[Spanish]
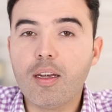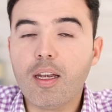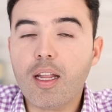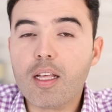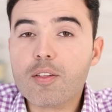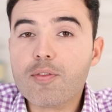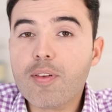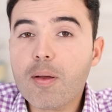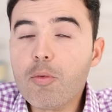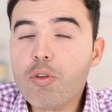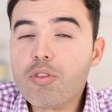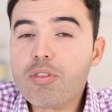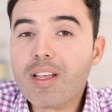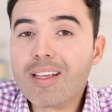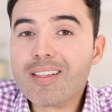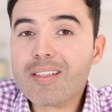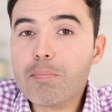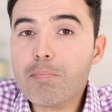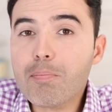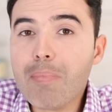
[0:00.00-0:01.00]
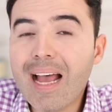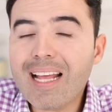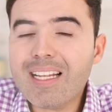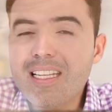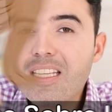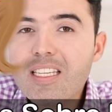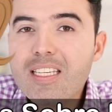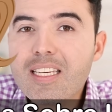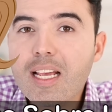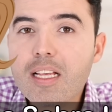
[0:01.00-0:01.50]
Las famosas
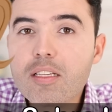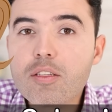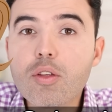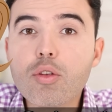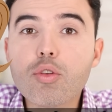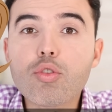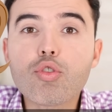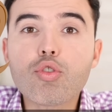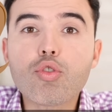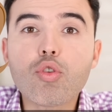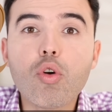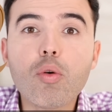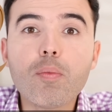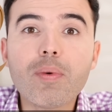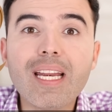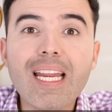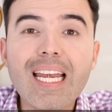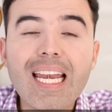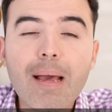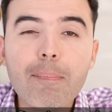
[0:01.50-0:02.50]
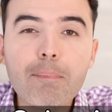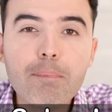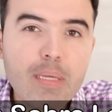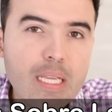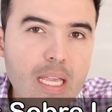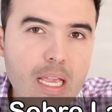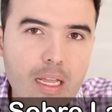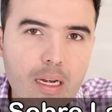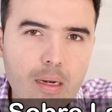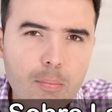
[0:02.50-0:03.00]
manchas sobre la
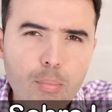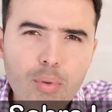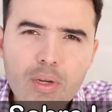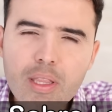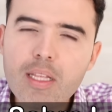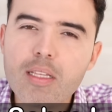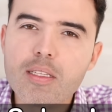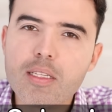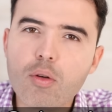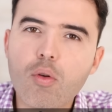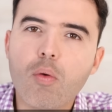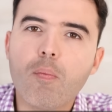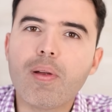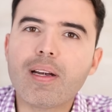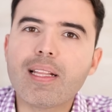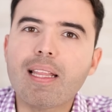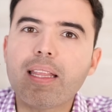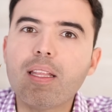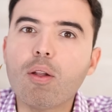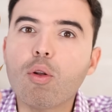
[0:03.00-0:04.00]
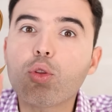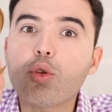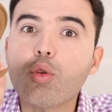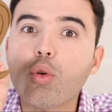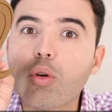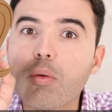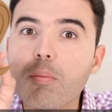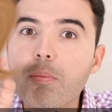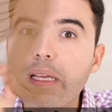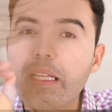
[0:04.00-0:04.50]
piel pueden ser un verdadero
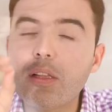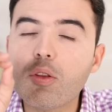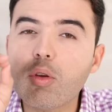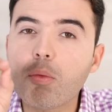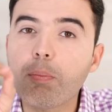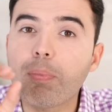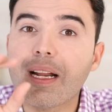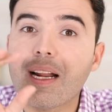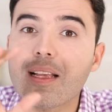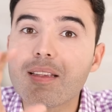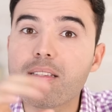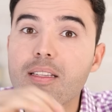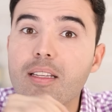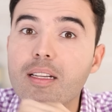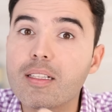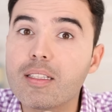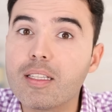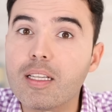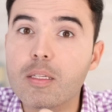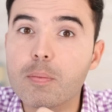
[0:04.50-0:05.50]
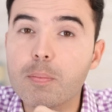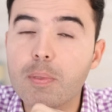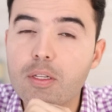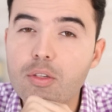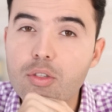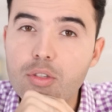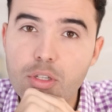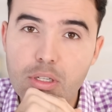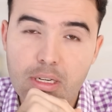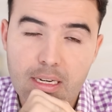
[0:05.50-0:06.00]
tormento para ciertas
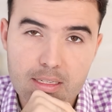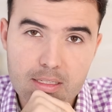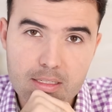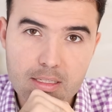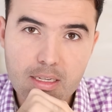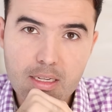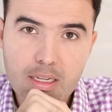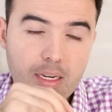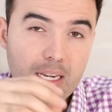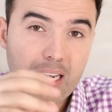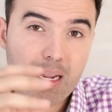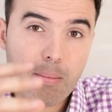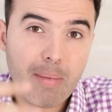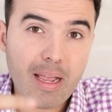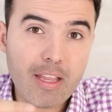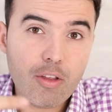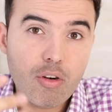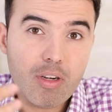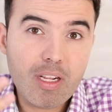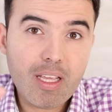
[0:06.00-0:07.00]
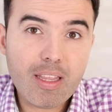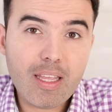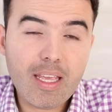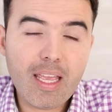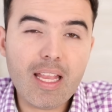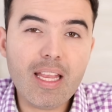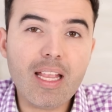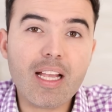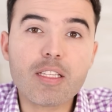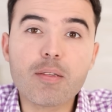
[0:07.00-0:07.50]
personas. La mayoría
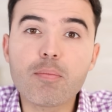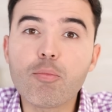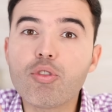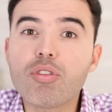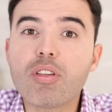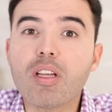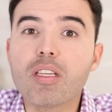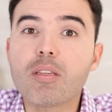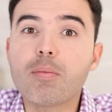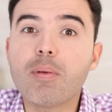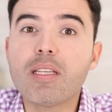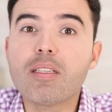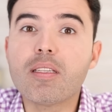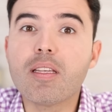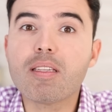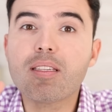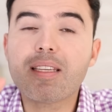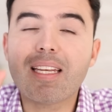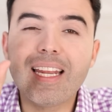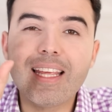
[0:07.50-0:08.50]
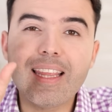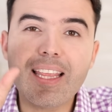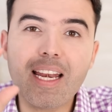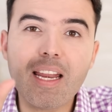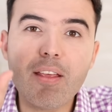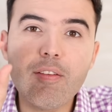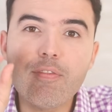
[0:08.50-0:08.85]
de ellas muchas veces le da el